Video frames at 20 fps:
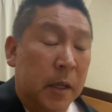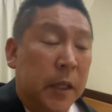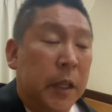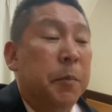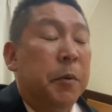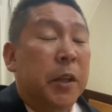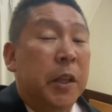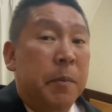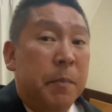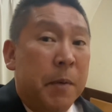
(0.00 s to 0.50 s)
で
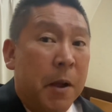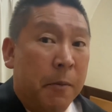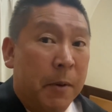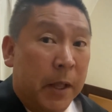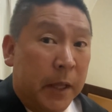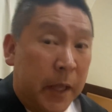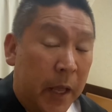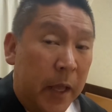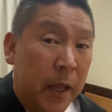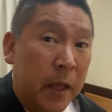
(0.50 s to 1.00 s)
も今
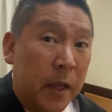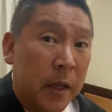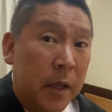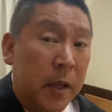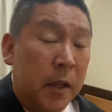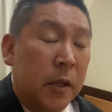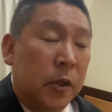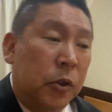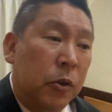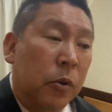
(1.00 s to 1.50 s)
はね、
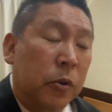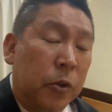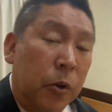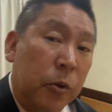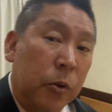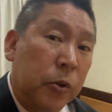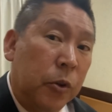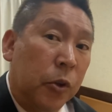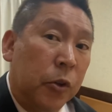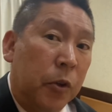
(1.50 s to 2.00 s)
どん
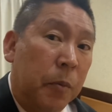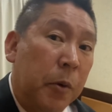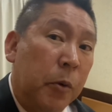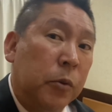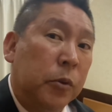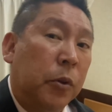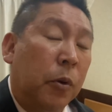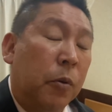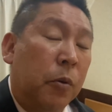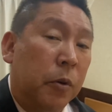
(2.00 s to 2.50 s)
どんどんどん
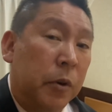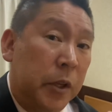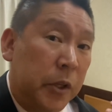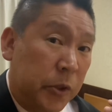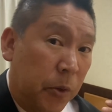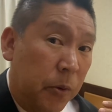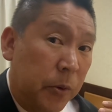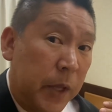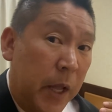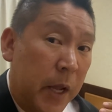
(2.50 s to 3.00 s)
僕ところに
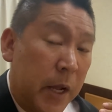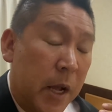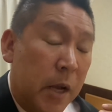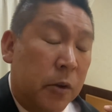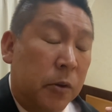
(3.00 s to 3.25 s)
相談が